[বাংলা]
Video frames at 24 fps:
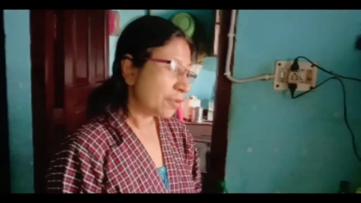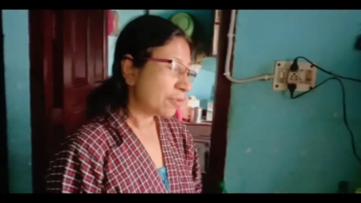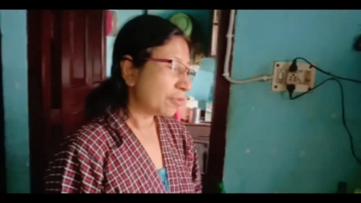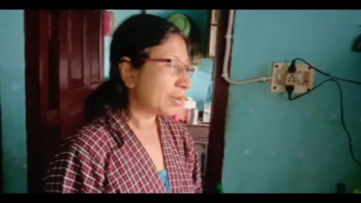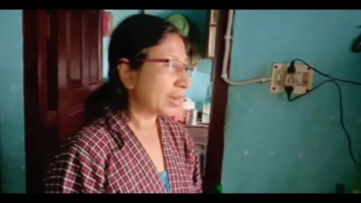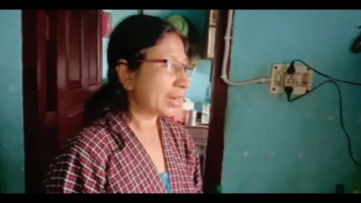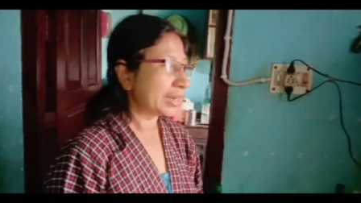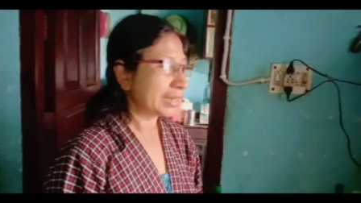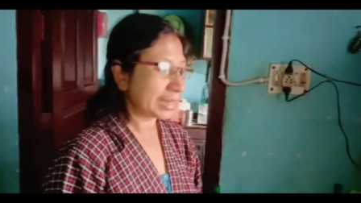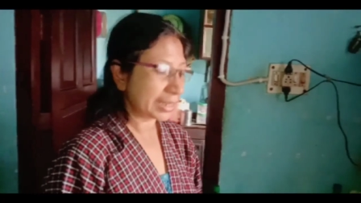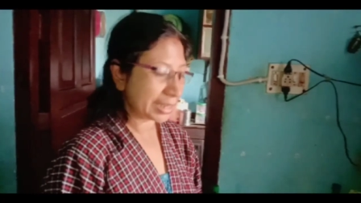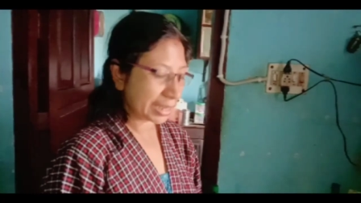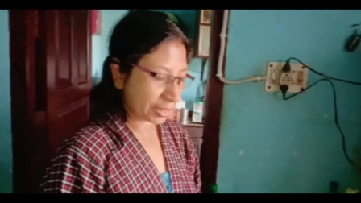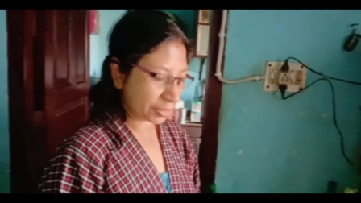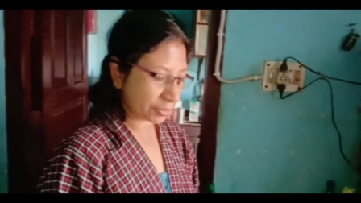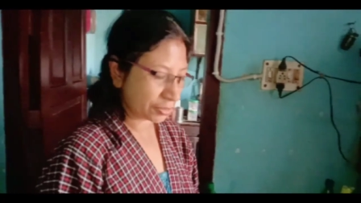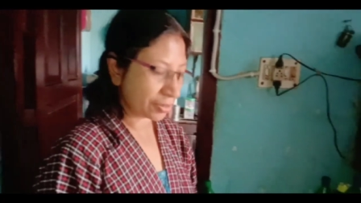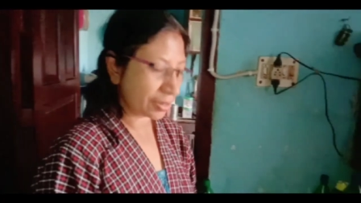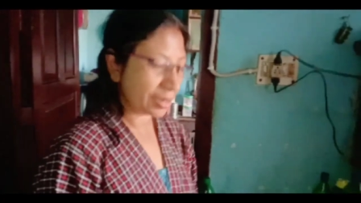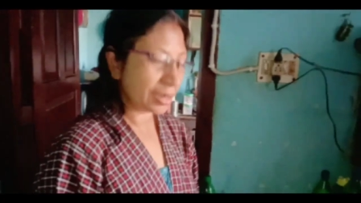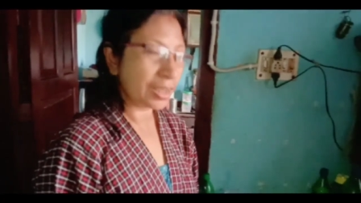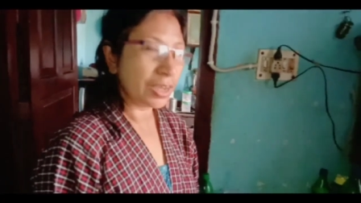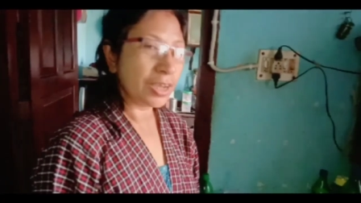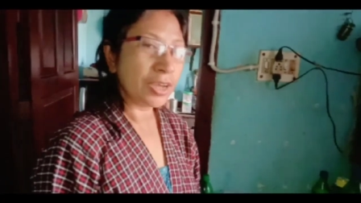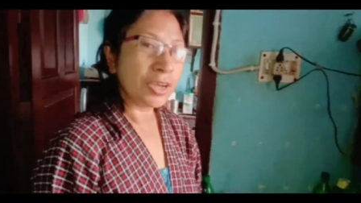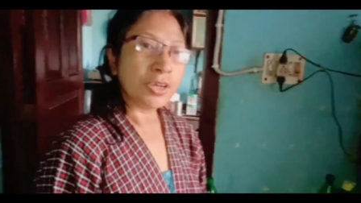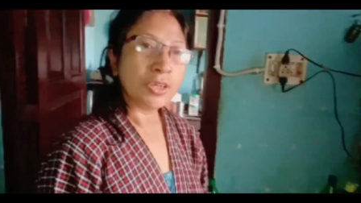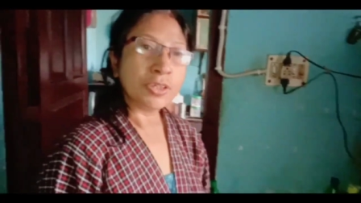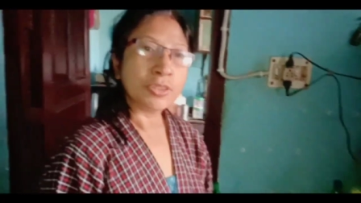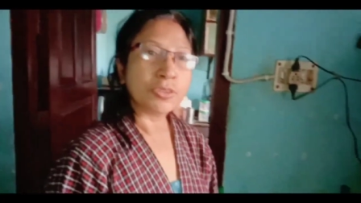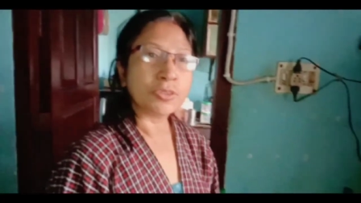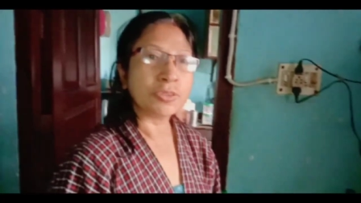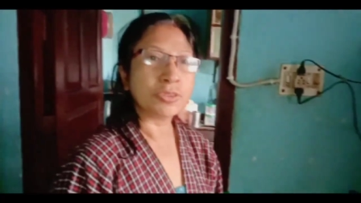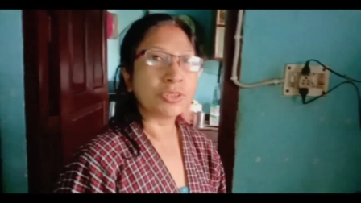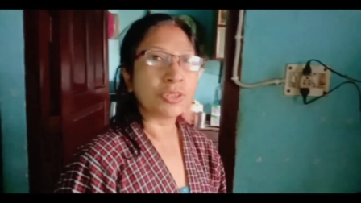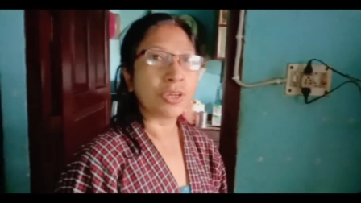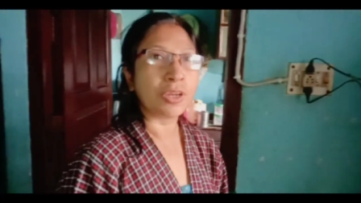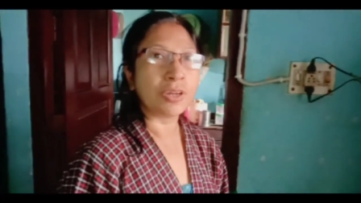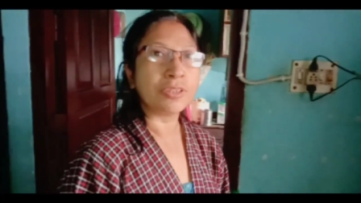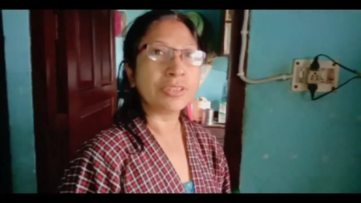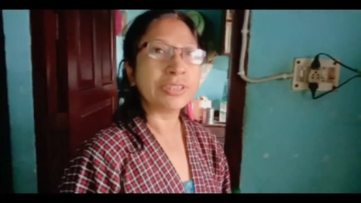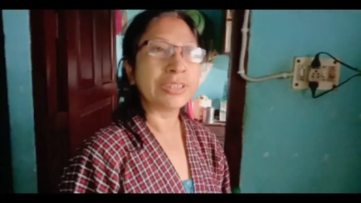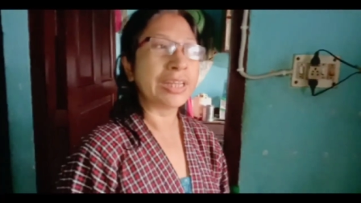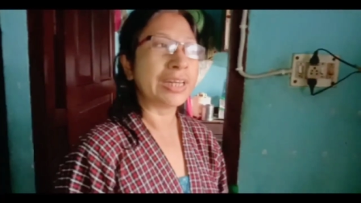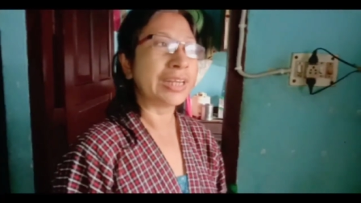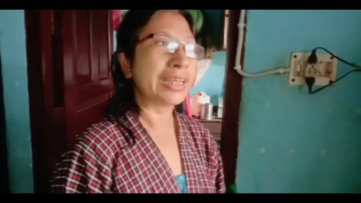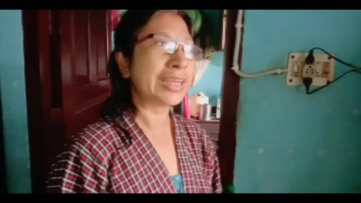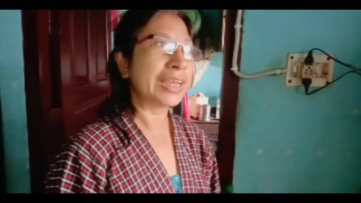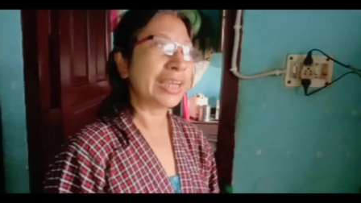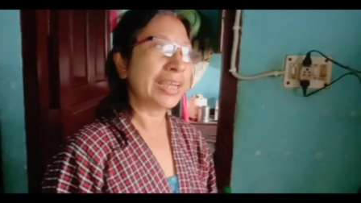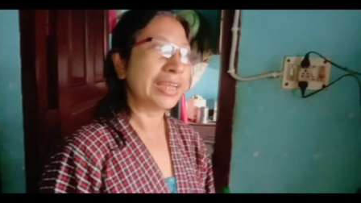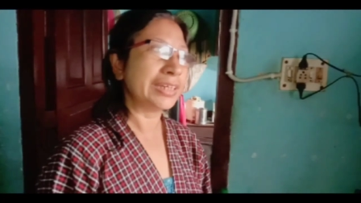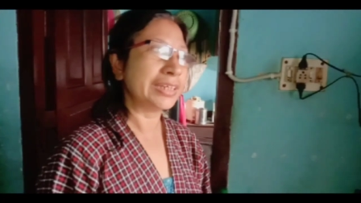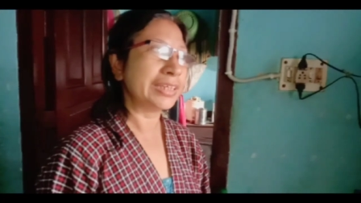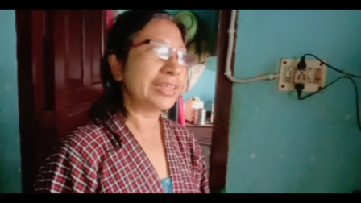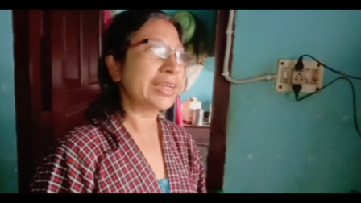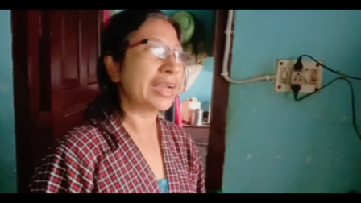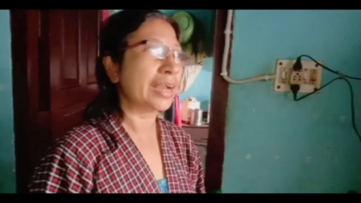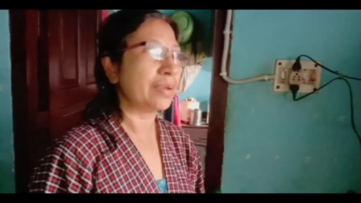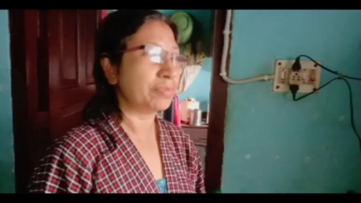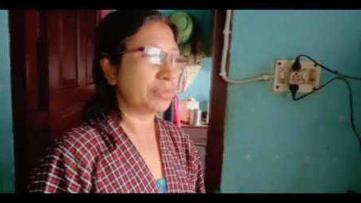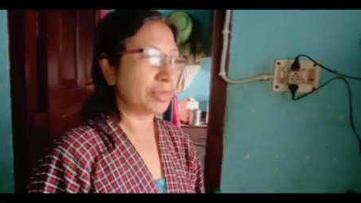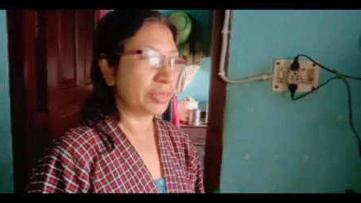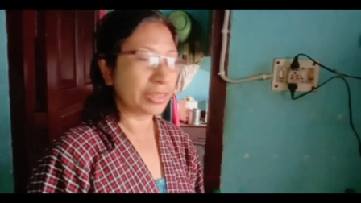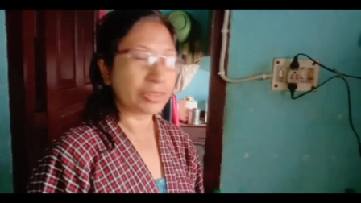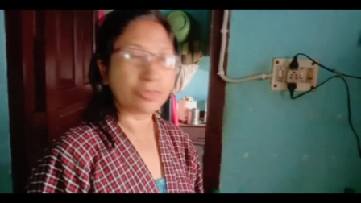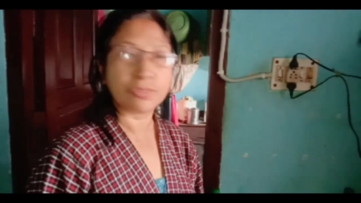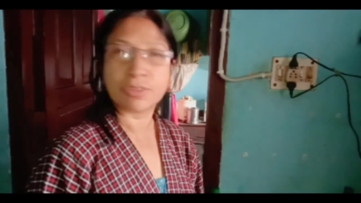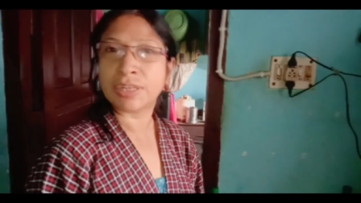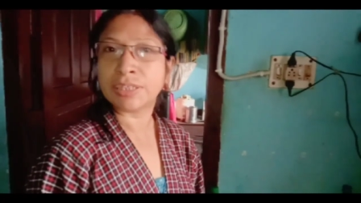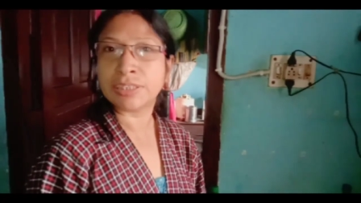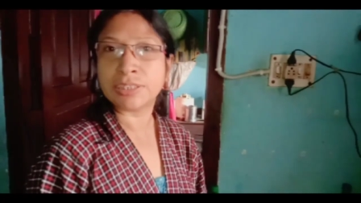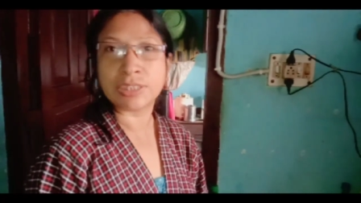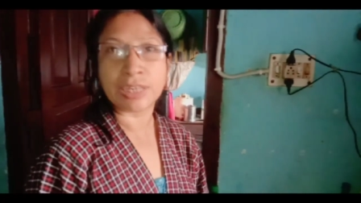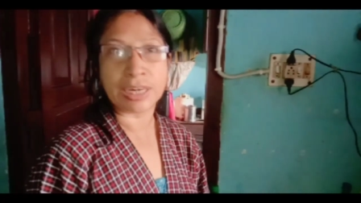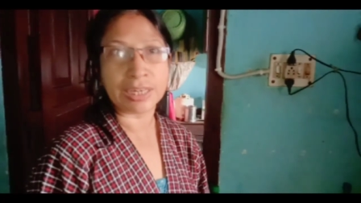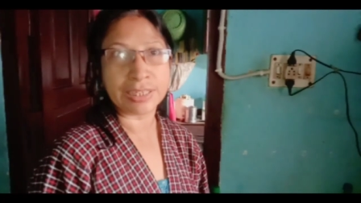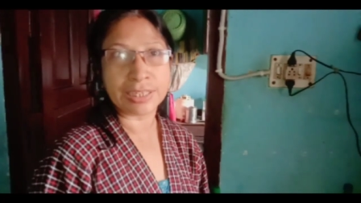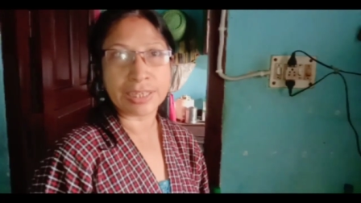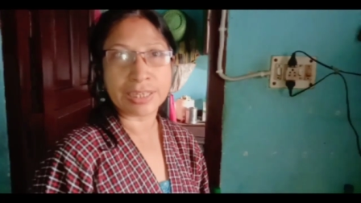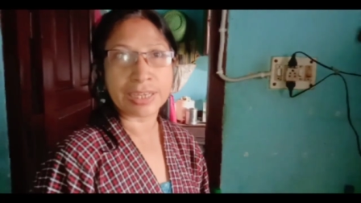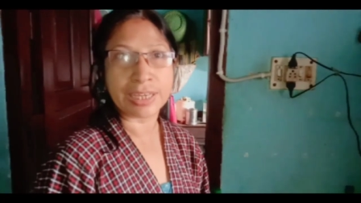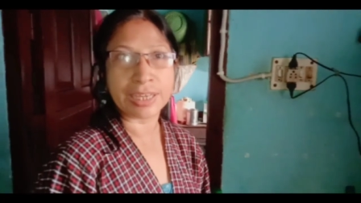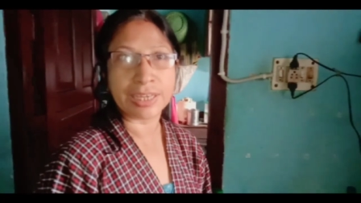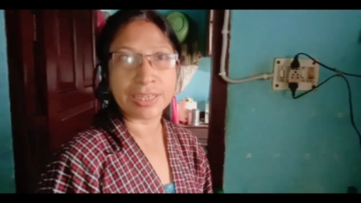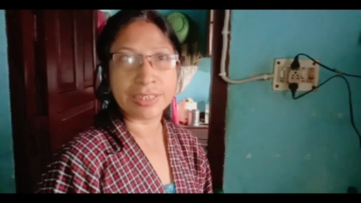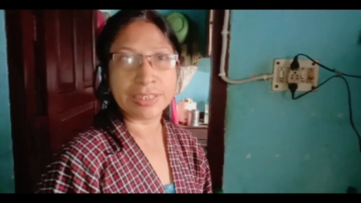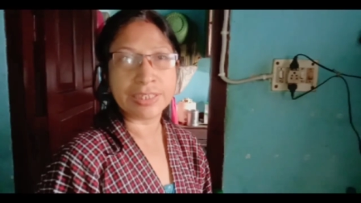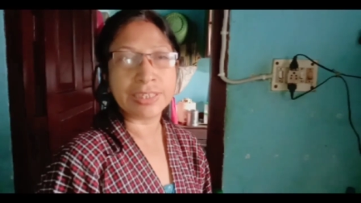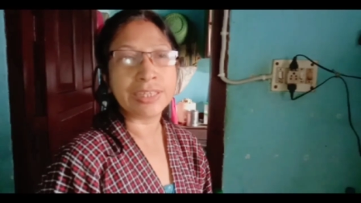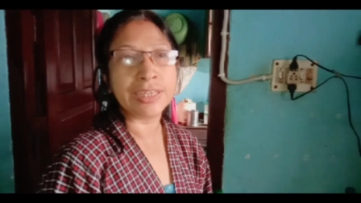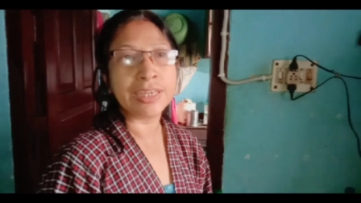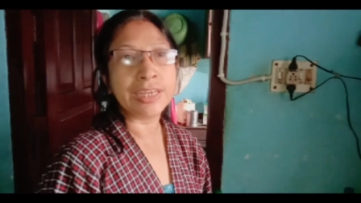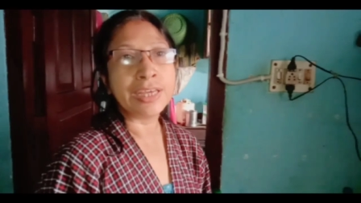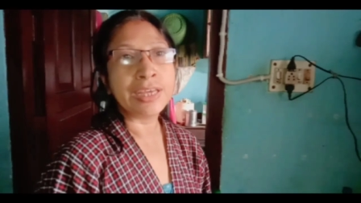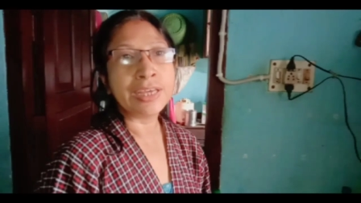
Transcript: ওখানটাই আসল তো চলো ছেলে খেয়ে নিক আমি একটুখানি দাঁড়িয়ে খেয়ে নিই